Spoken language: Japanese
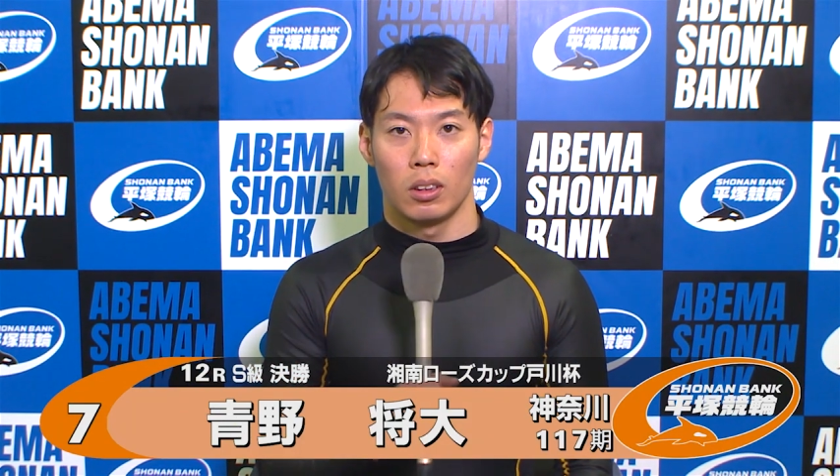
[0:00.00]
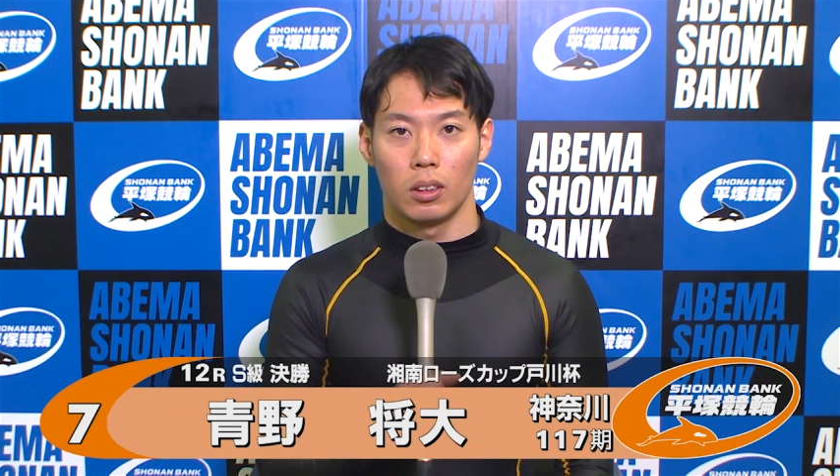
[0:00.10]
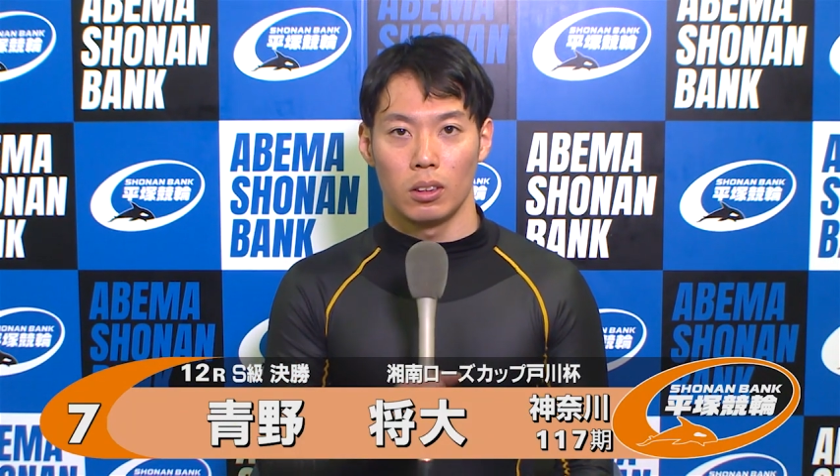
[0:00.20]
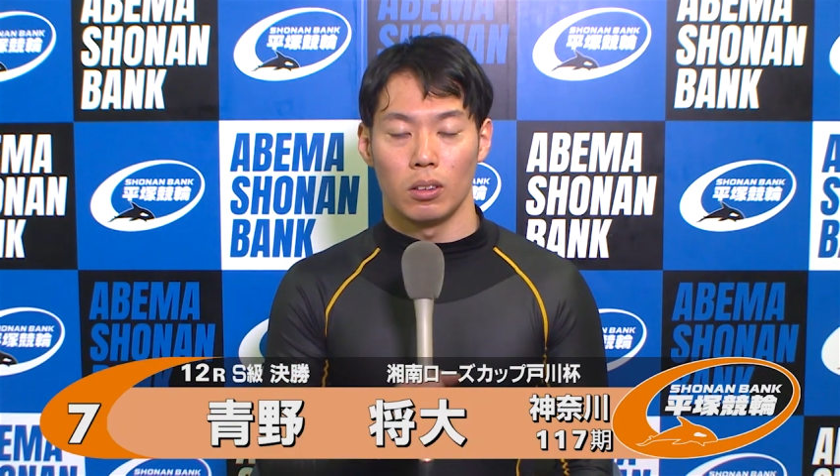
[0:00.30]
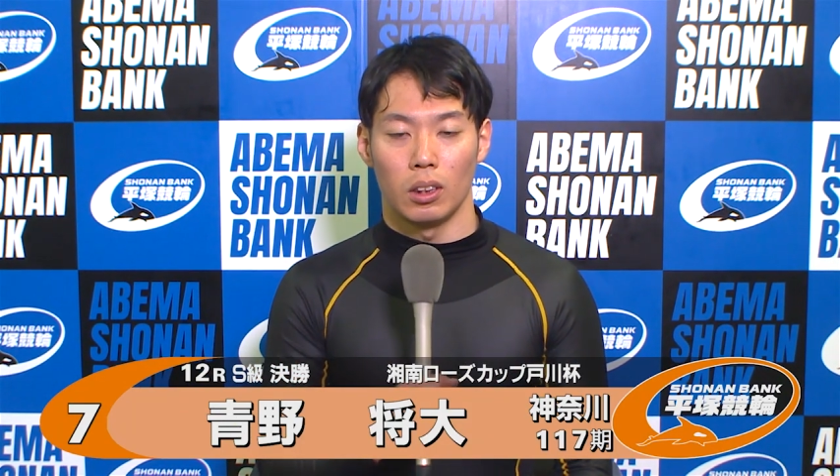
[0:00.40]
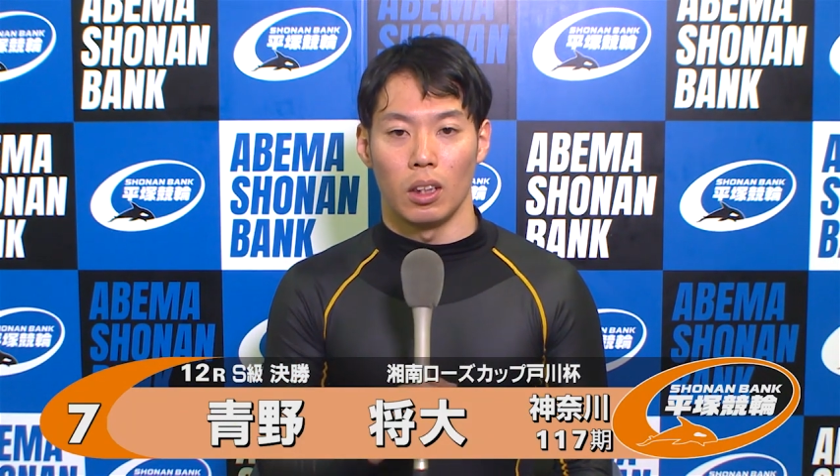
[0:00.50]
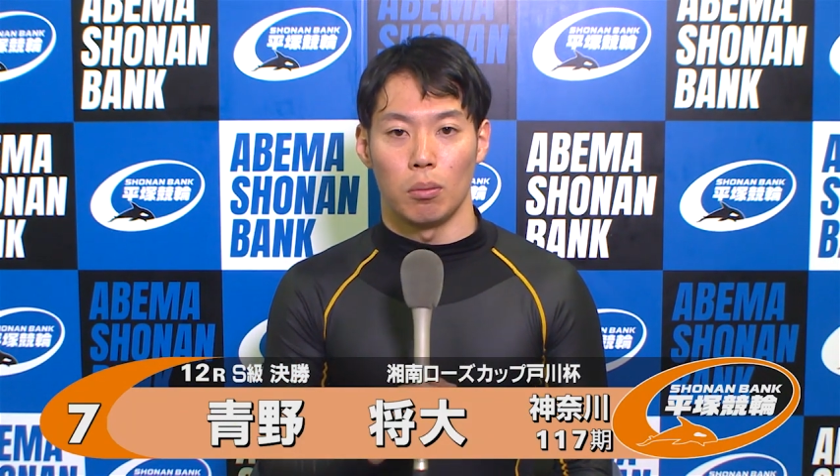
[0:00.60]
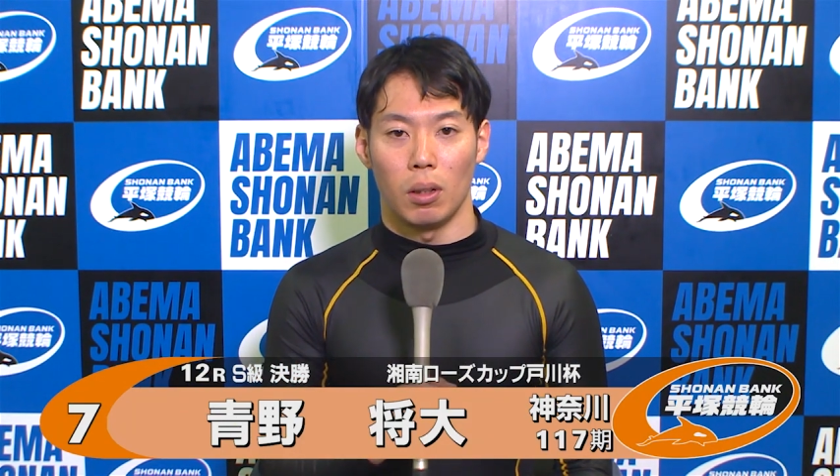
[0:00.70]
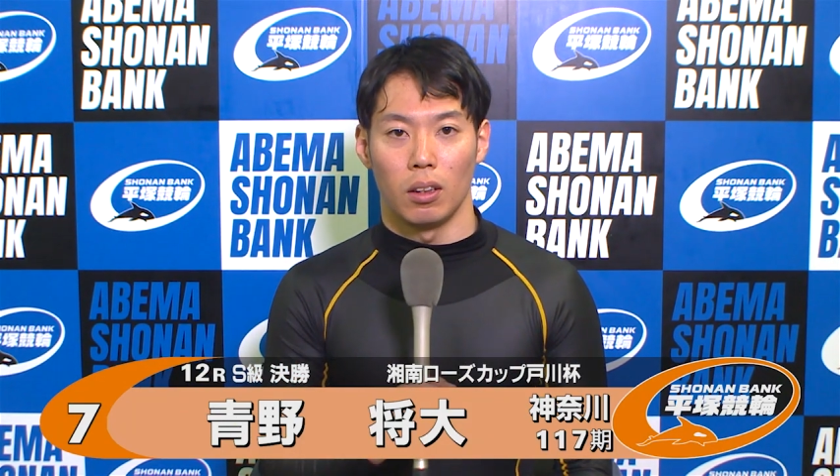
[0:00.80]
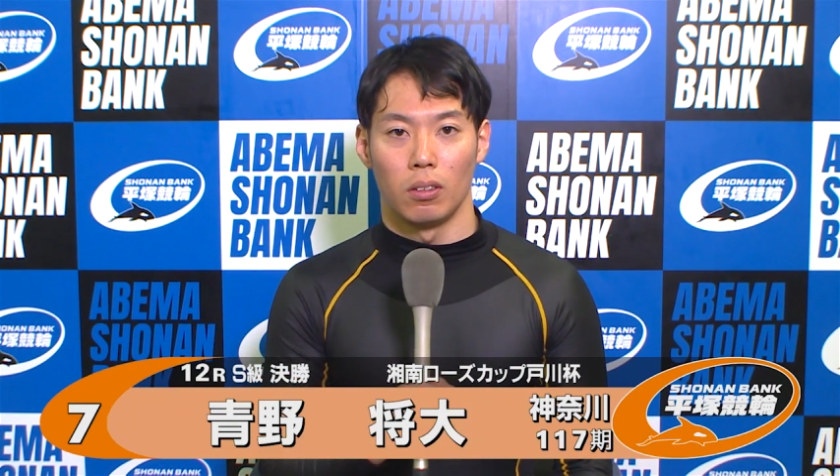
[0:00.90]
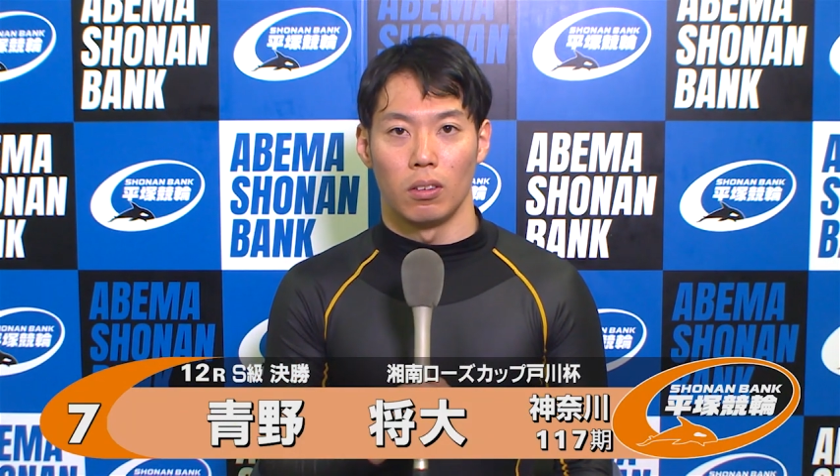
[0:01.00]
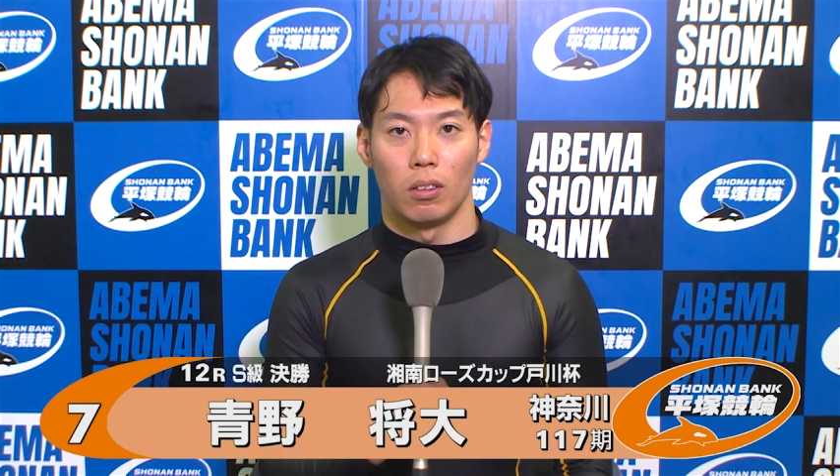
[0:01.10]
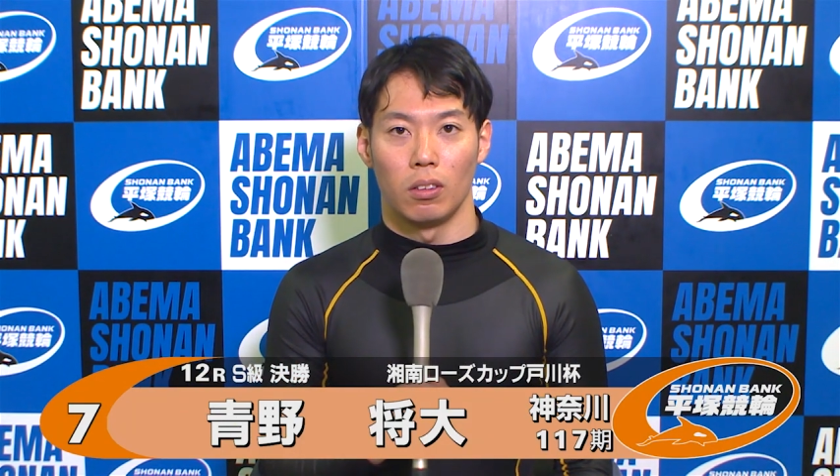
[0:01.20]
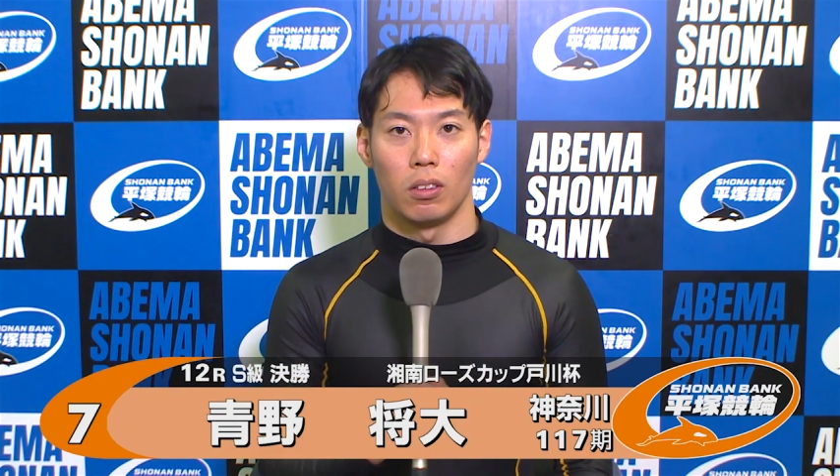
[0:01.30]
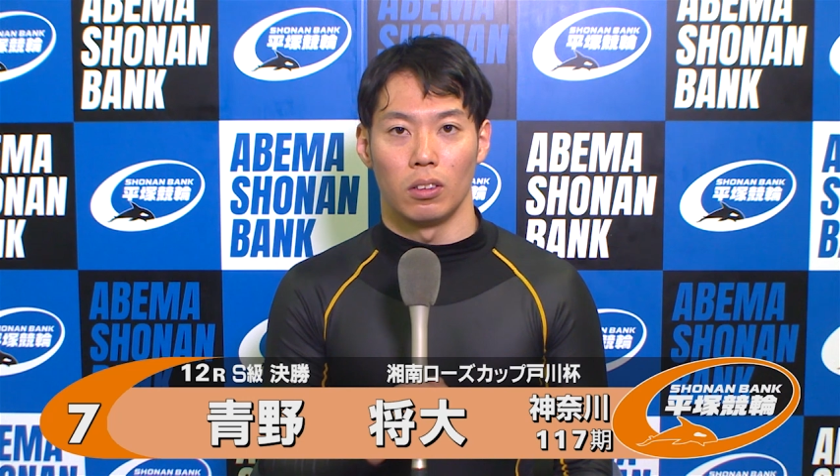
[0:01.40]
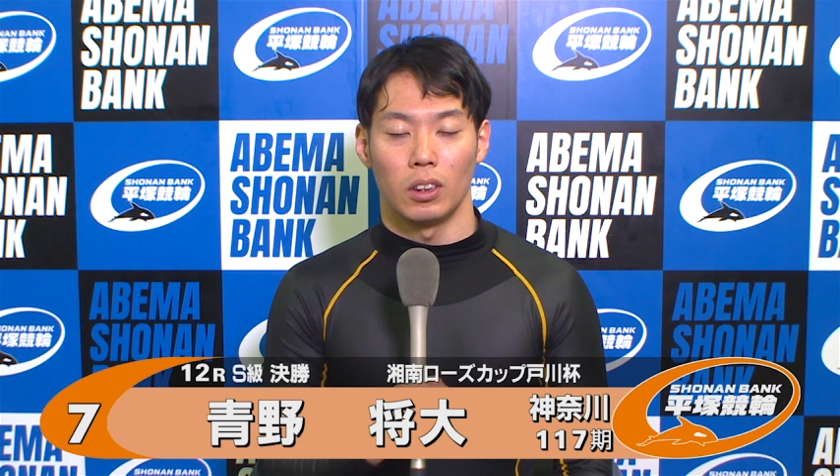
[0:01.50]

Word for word: そうですねまああの